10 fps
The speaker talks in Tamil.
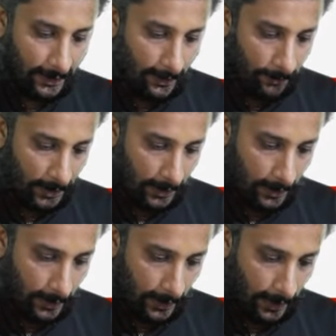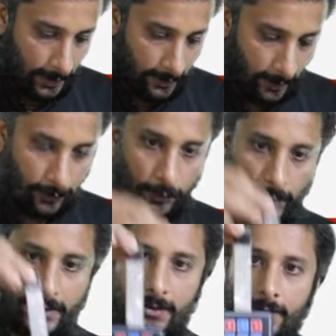பட் ஆனால் லைக் ஐ ட்ரை டு டூ
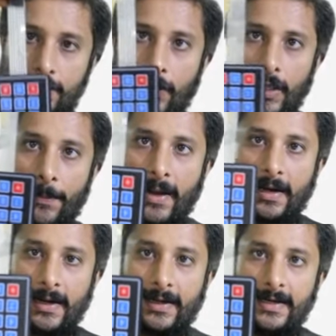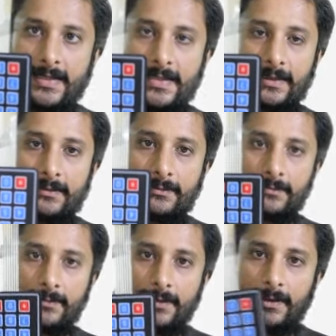இட்ஸ் ஸோ இங்கே பாருங்கள் கனெக்ட் ஆகிடுச்சிங்க
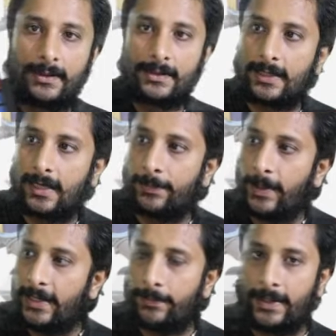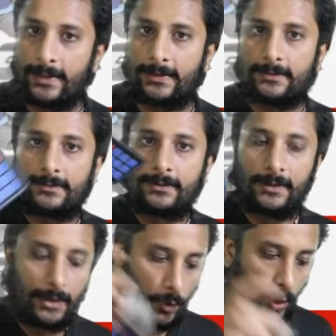ஸோ கனெக்ட் பண்ணிவிட்டேன் பாருங்கள்
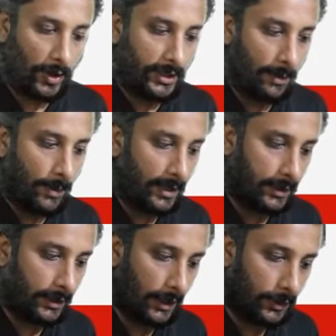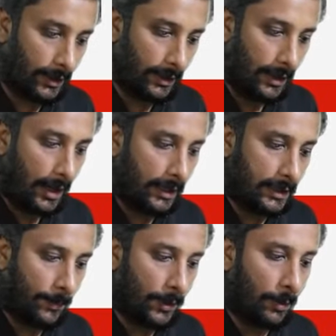ஓகே இந்த மாதிரி கனெக்ட் ஆகிருக்குங்க
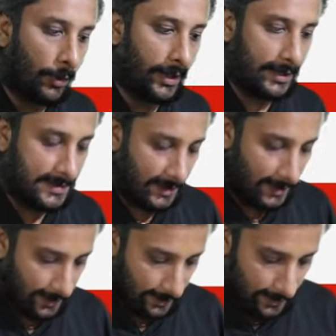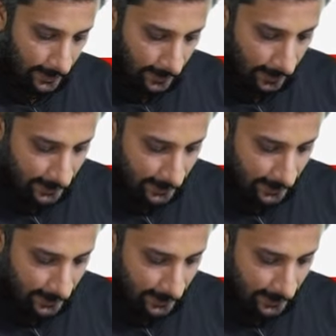அதுக்கப்புறம் நம்மளோட எல்சிடிங்க எல்சிடி